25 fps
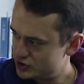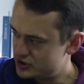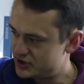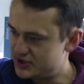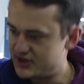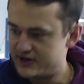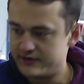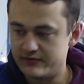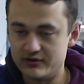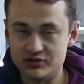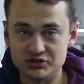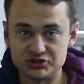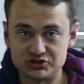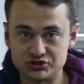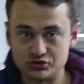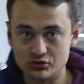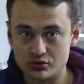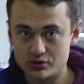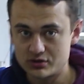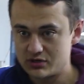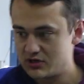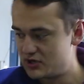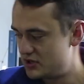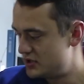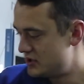левая
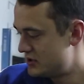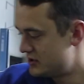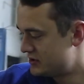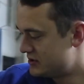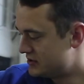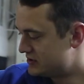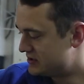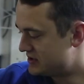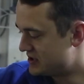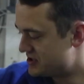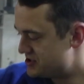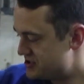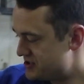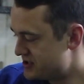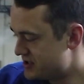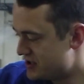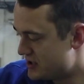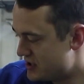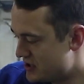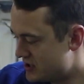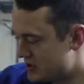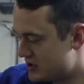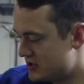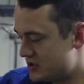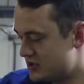шторка,
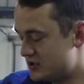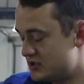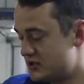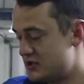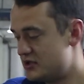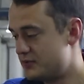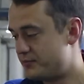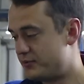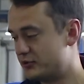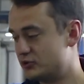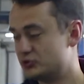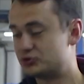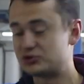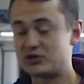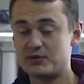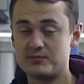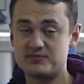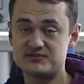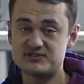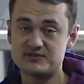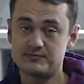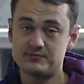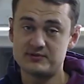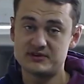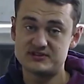точнее, и подушка
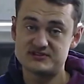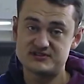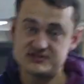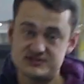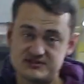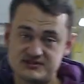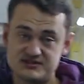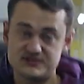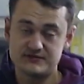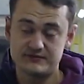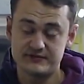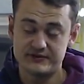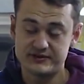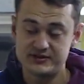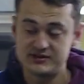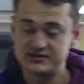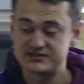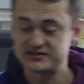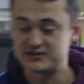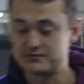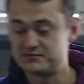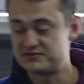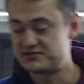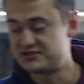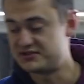безопасности в
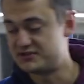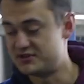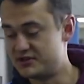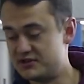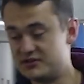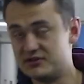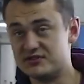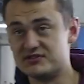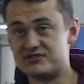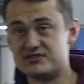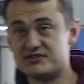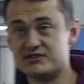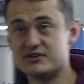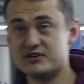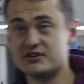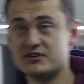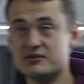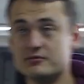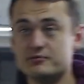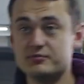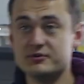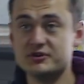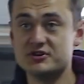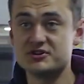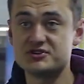водительском сидении.
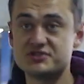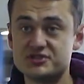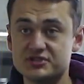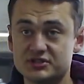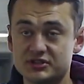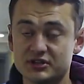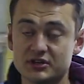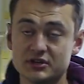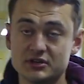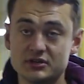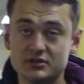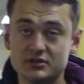Сиденье перешито.